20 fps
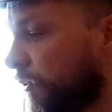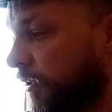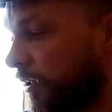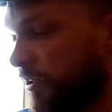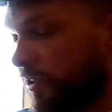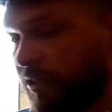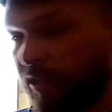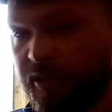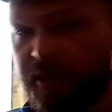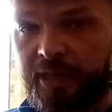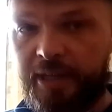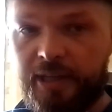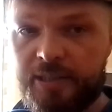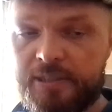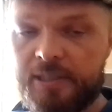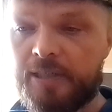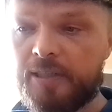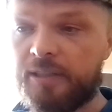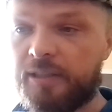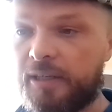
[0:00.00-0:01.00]
so, dass
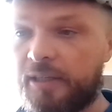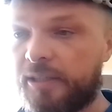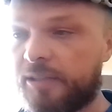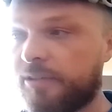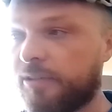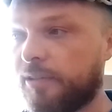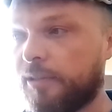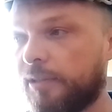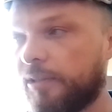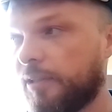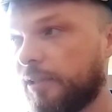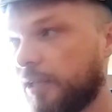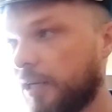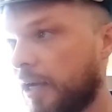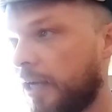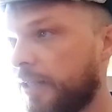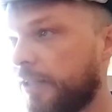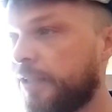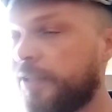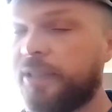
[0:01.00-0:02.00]
DDR-Sachen halt
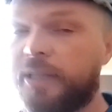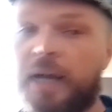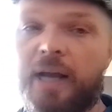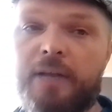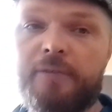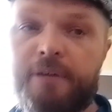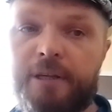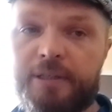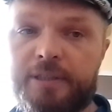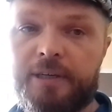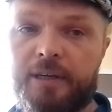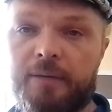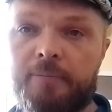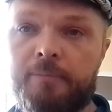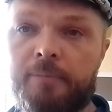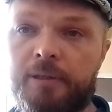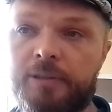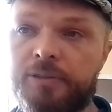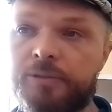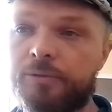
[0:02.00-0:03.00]
einen Idealwert
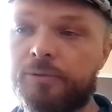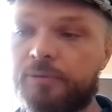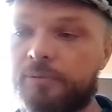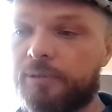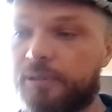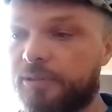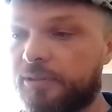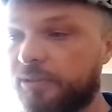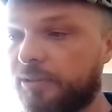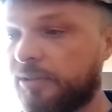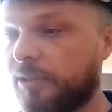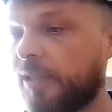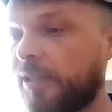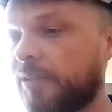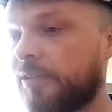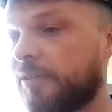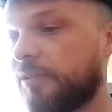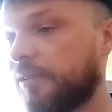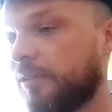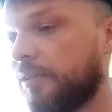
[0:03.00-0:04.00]
haben. Also es ist
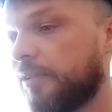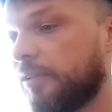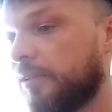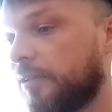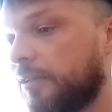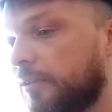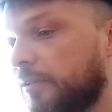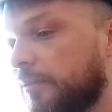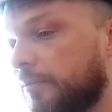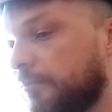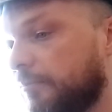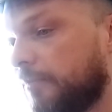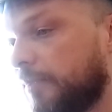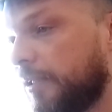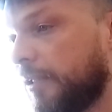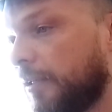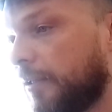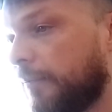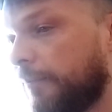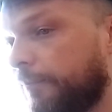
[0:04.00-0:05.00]
halt,
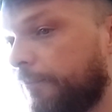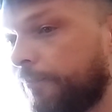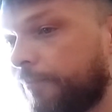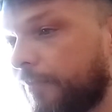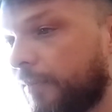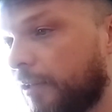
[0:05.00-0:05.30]
ja,